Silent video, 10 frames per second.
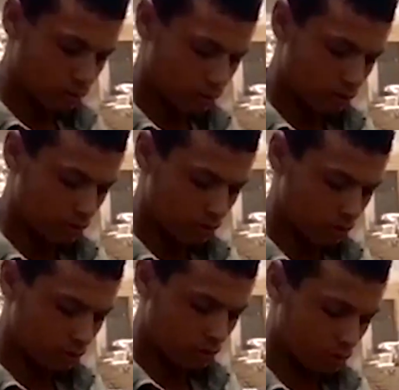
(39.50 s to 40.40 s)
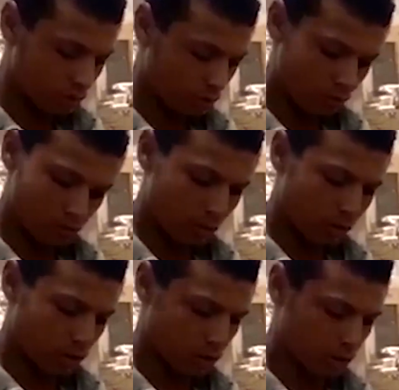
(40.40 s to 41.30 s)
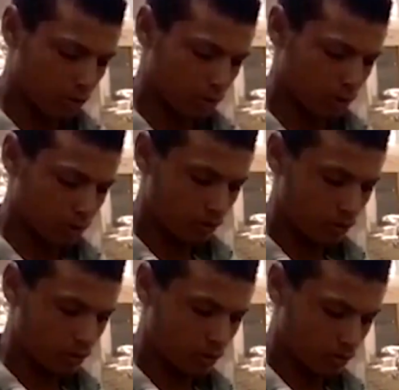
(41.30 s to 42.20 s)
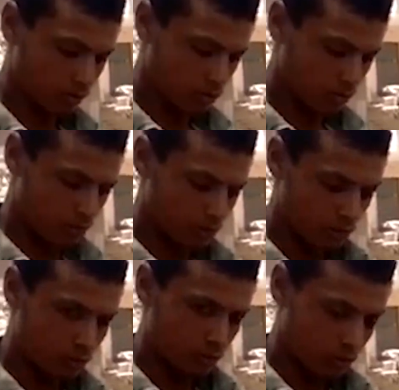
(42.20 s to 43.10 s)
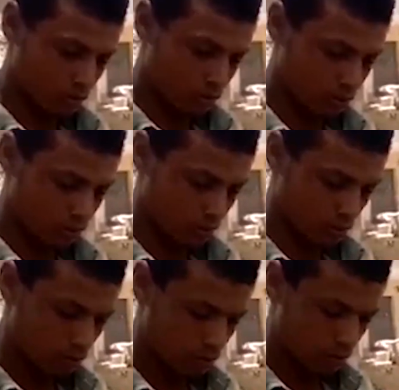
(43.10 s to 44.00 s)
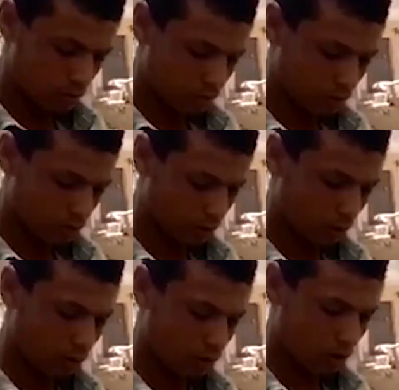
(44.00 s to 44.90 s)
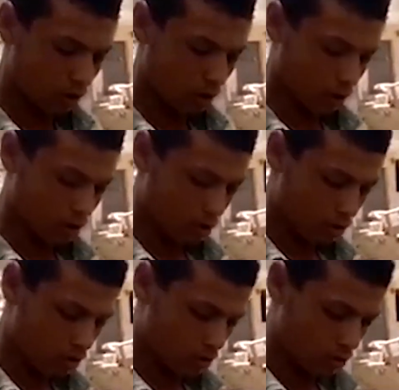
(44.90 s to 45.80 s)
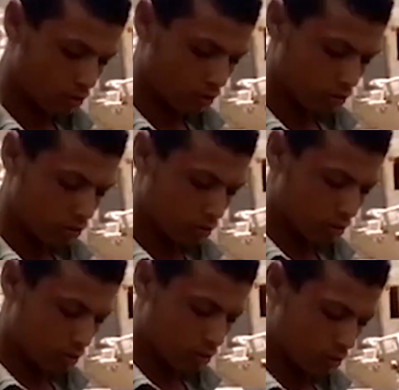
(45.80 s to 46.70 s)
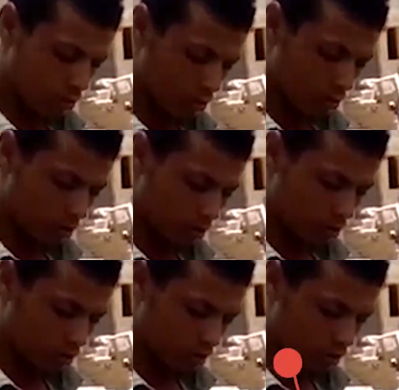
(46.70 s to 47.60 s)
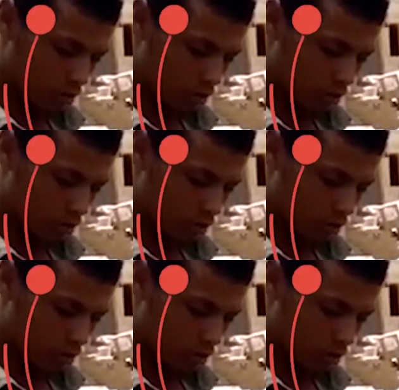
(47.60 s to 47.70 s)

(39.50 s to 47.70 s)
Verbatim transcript: معاك اولاد ولا ما اتجوزتش لسه؟ تمام مخلص ايه دراسه؟ دبلوم زراعه دبلوم زراعه لك قد إيه سنه شغال في المهنه دي؟